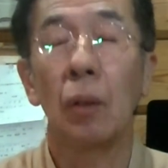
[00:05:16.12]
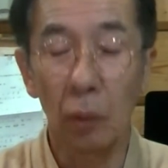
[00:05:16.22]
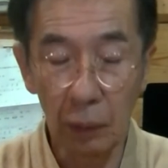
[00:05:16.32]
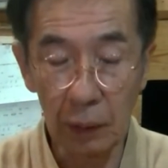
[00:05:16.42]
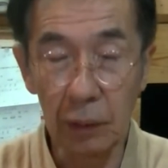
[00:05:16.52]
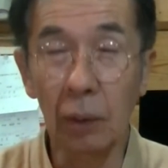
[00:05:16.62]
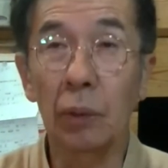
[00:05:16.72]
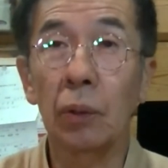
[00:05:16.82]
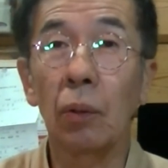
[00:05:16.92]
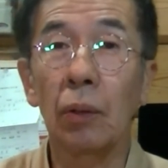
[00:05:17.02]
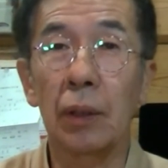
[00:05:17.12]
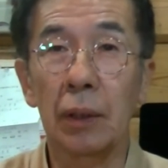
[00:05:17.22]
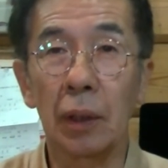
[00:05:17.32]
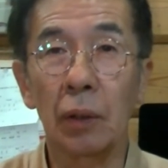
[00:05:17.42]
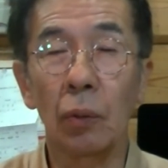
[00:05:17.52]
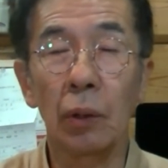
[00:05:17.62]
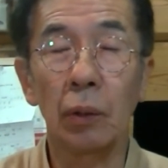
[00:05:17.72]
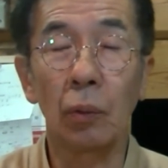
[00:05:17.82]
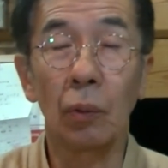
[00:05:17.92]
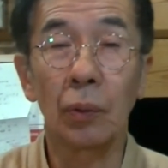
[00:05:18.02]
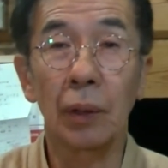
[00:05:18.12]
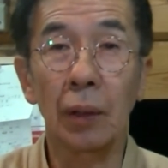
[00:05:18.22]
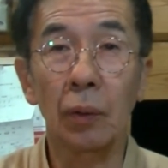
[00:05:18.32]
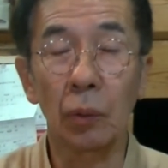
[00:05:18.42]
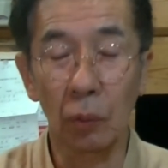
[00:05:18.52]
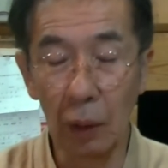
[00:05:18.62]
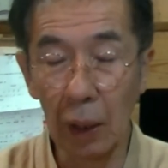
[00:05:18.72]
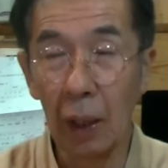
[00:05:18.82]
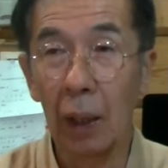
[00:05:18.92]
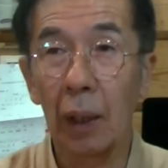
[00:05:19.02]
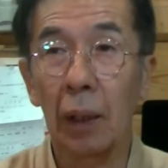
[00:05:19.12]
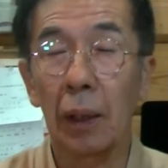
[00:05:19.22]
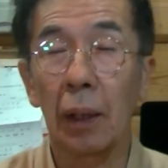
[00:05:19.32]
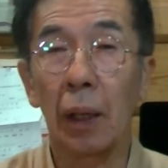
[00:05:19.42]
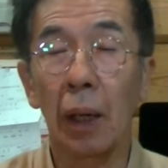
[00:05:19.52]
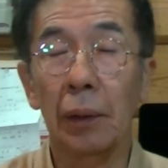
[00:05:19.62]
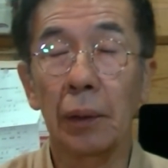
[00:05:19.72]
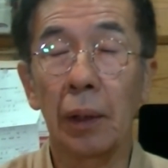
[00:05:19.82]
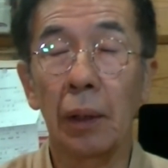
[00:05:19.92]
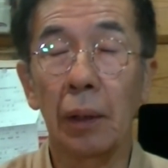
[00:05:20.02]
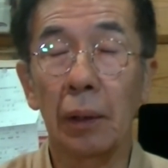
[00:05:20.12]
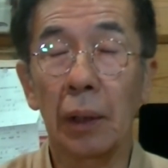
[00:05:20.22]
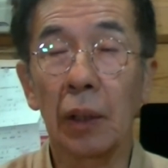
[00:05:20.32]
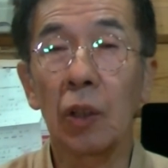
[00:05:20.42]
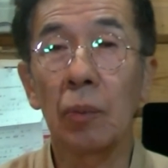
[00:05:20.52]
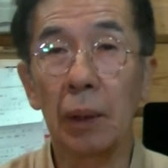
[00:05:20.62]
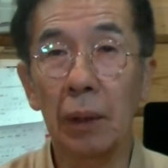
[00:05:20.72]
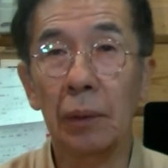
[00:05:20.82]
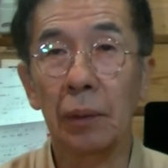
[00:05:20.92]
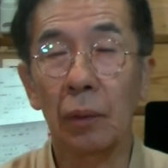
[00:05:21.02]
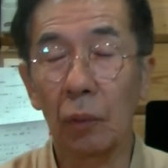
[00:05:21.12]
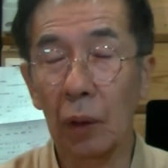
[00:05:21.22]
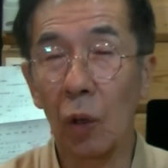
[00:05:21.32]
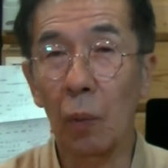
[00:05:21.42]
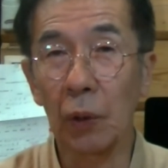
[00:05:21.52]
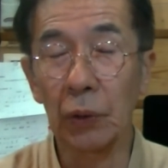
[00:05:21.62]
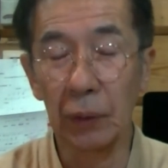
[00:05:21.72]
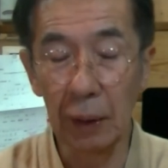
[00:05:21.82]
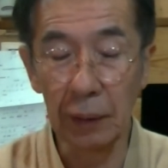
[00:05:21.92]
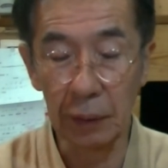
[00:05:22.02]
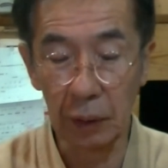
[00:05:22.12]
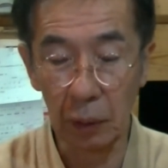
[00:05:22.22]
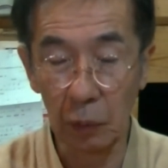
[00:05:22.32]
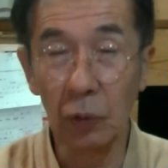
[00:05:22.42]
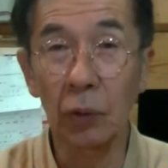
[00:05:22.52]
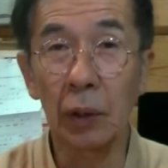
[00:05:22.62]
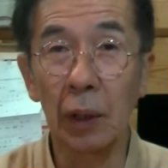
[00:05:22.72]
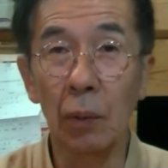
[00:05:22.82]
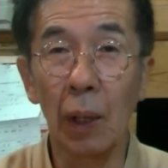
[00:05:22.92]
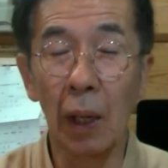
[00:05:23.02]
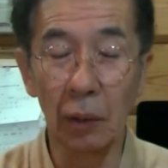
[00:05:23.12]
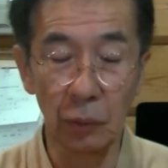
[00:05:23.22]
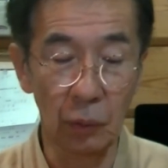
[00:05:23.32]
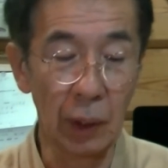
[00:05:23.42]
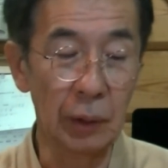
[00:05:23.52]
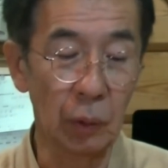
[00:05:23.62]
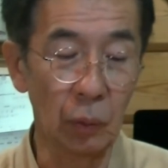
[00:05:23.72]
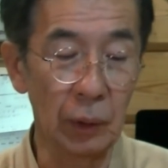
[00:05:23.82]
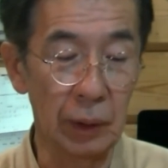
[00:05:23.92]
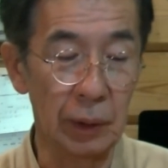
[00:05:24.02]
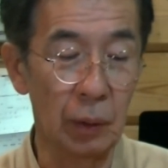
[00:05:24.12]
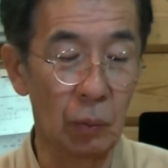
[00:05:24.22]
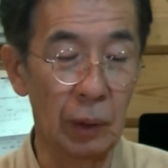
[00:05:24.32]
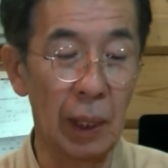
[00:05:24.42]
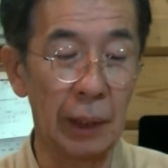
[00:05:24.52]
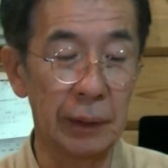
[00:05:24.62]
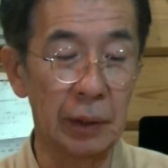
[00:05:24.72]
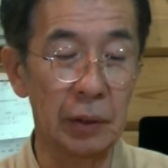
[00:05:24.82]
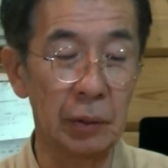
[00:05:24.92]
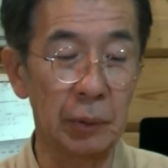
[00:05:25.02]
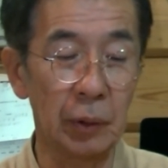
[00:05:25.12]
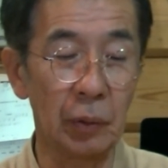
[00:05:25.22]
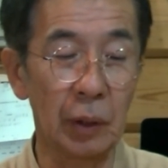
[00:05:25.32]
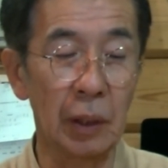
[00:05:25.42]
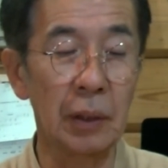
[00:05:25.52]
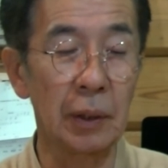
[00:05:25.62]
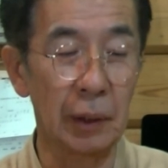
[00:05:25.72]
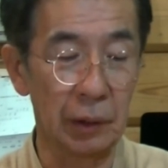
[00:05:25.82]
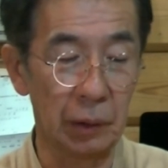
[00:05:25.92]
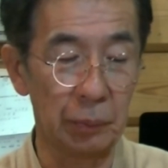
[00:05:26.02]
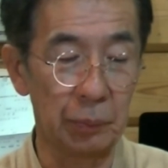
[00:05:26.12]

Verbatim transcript: これはですねうちの方にですね商品を送ったということが、えー、宅急便の猫ボスなんですけどもそちらで分かるのでそこでですねここで配達済みという形になってる